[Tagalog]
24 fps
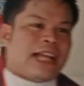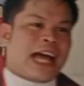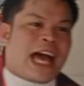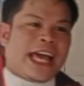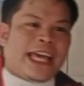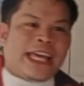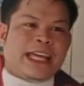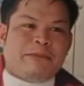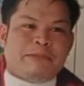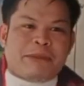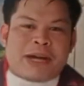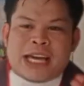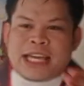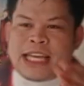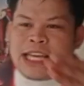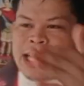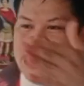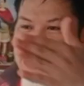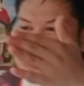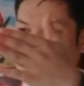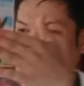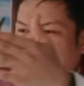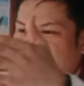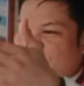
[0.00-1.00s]
na ay mga
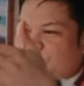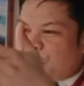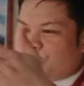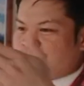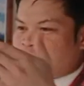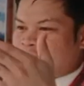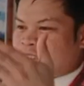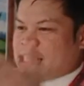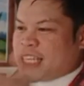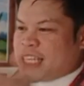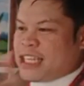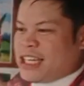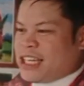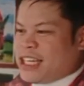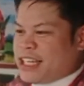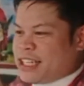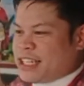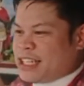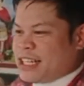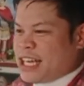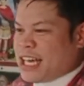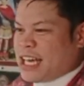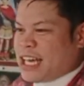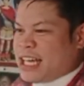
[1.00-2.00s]
area dito sa
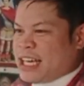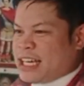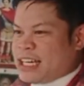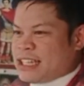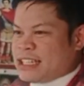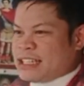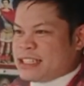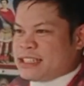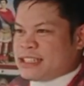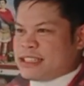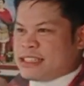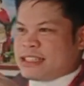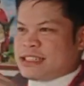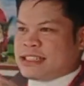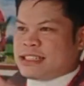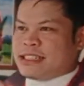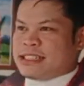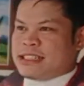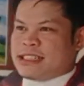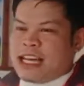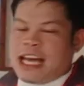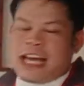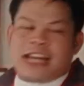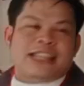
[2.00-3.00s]
kilid nga
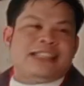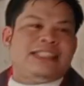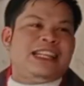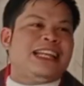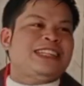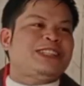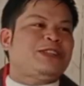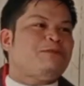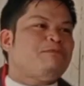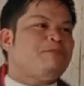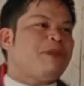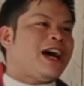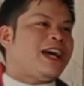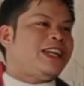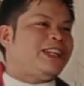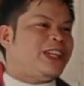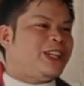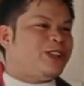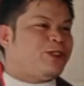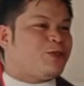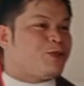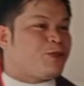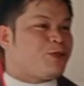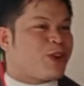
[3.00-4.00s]
ang ilang
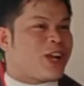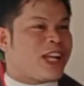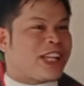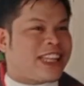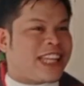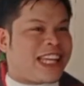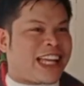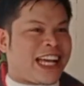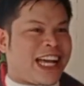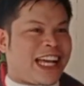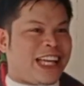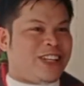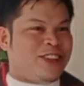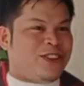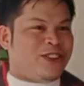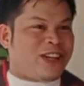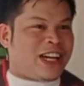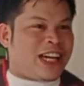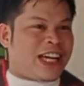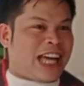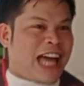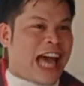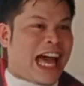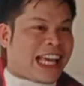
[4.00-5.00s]
simbahan dito kurate kayo
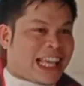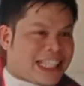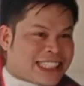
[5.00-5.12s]
nga